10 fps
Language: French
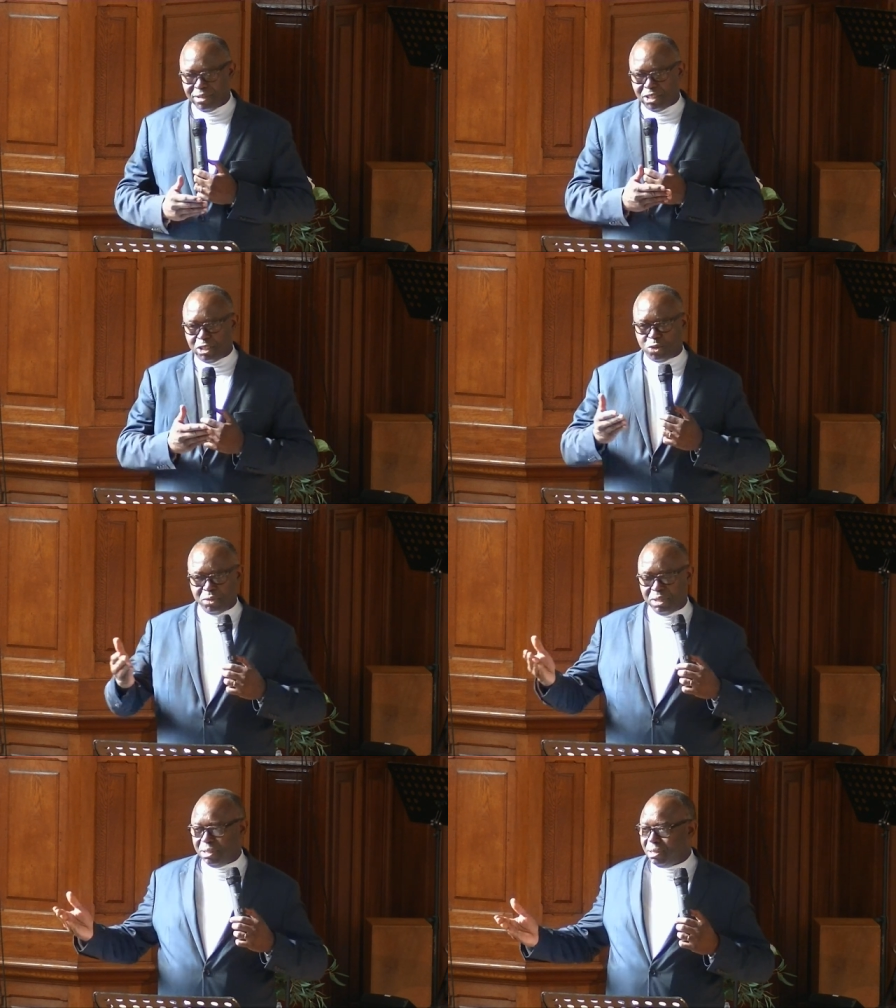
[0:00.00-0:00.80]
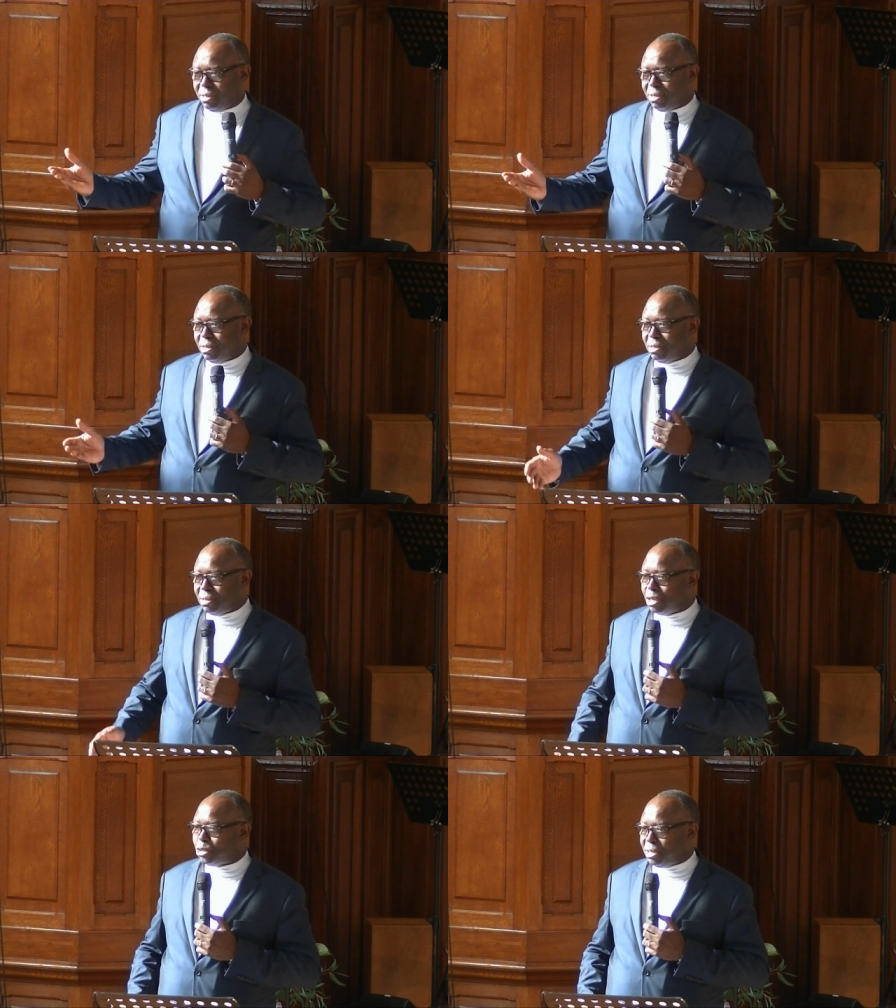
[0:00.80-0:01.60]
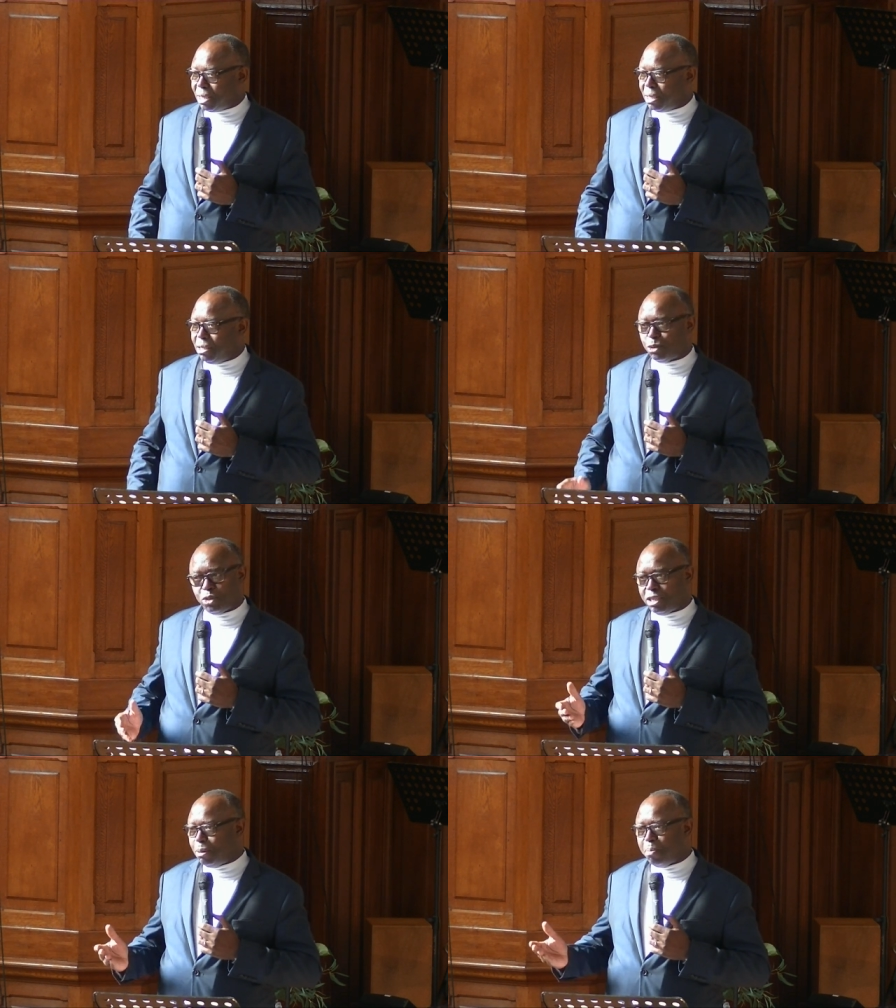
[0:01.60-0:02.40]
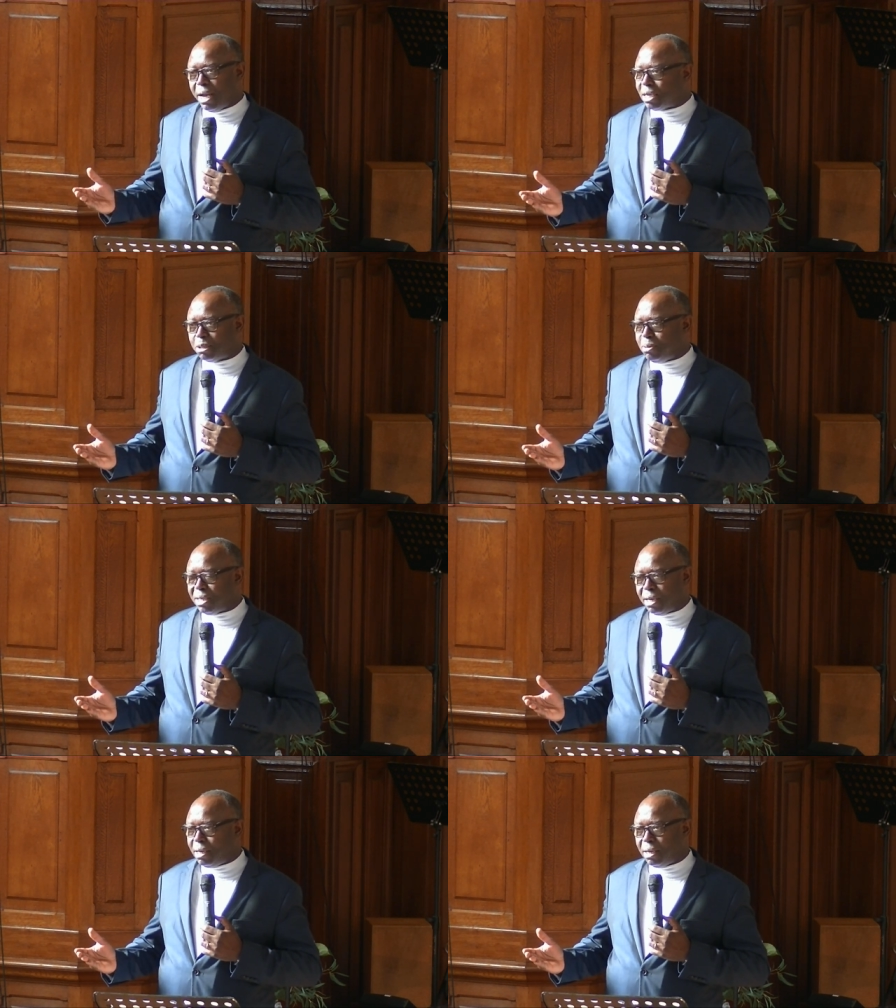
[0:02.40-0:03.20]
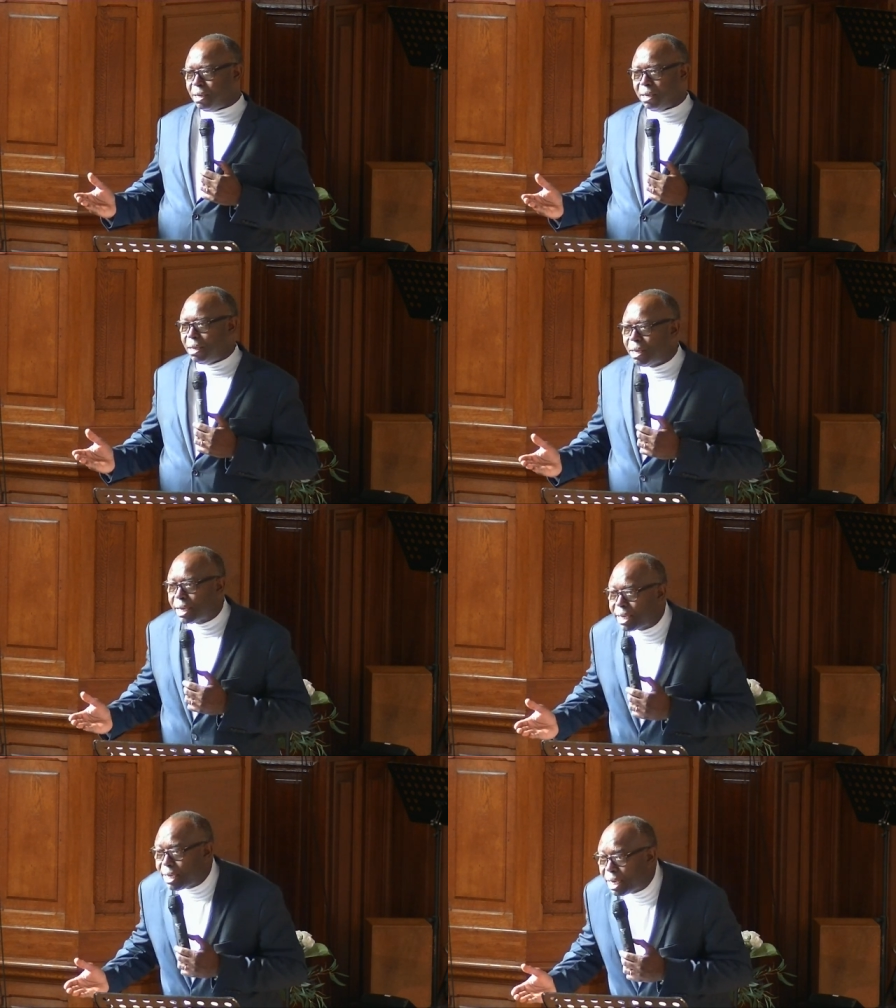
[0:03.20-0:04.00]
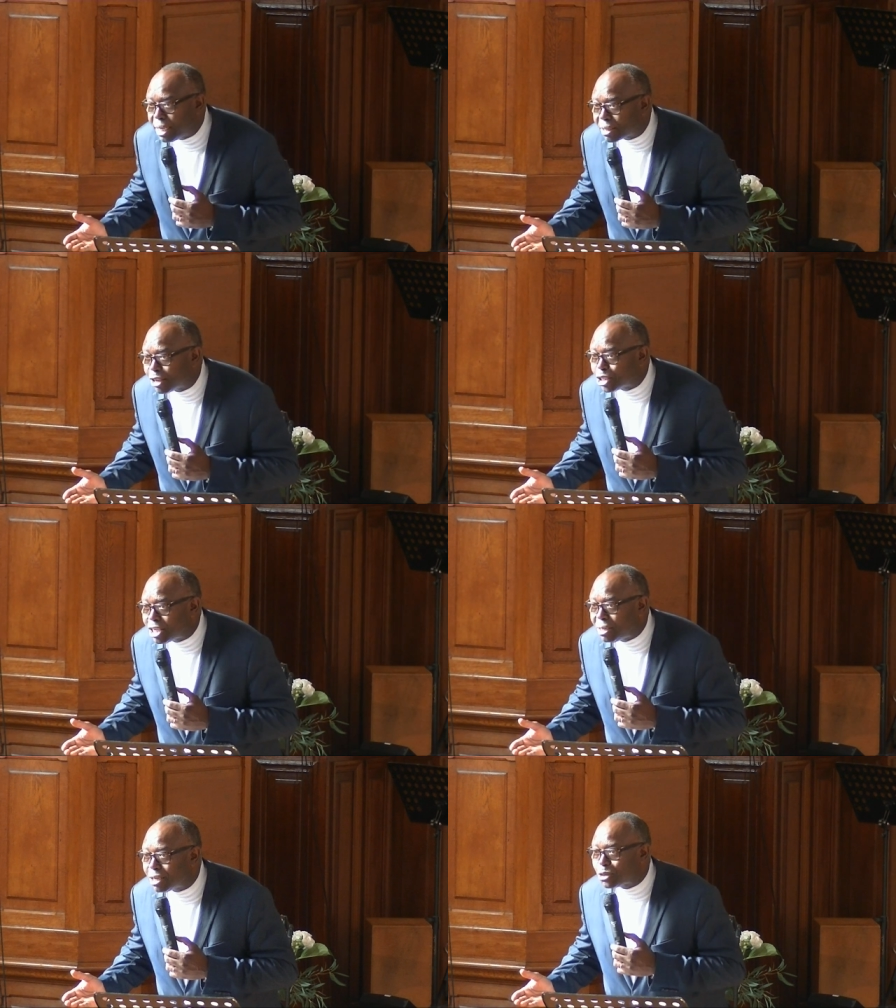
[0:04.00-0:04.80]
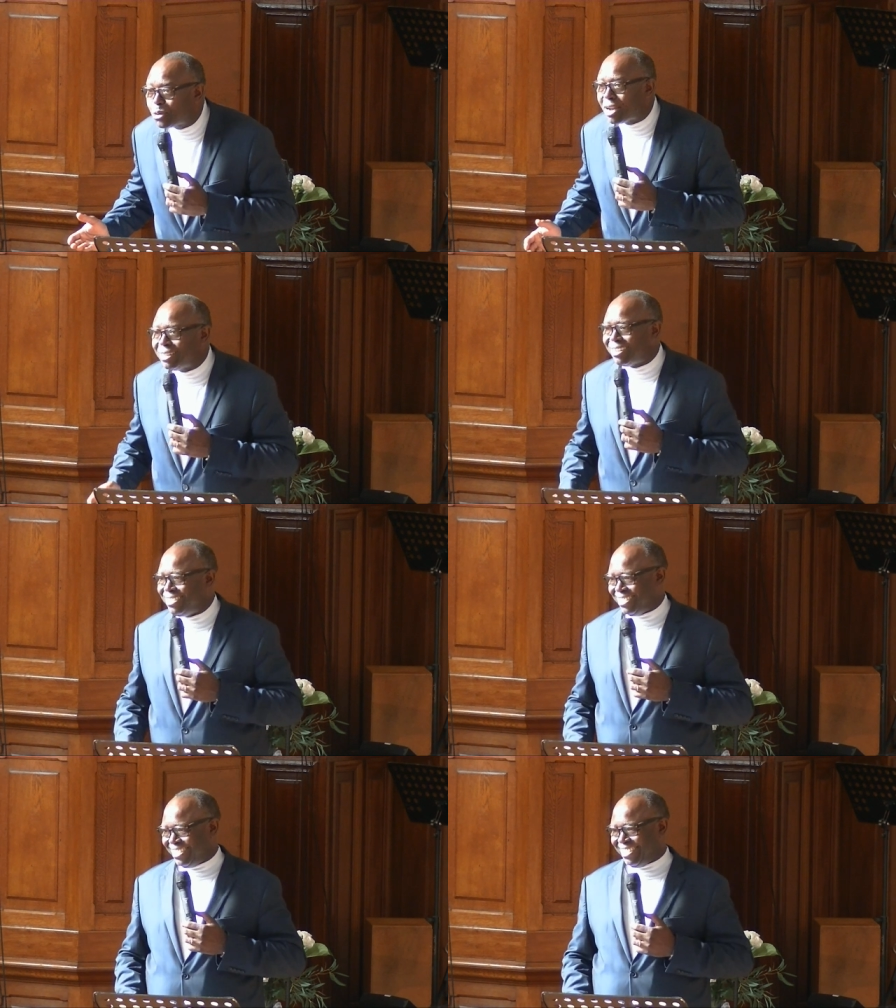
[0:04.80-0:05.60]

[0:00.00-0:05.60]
Je suis dans une église où je n'ai pas expliqué qui est l'étranger dans son cadre.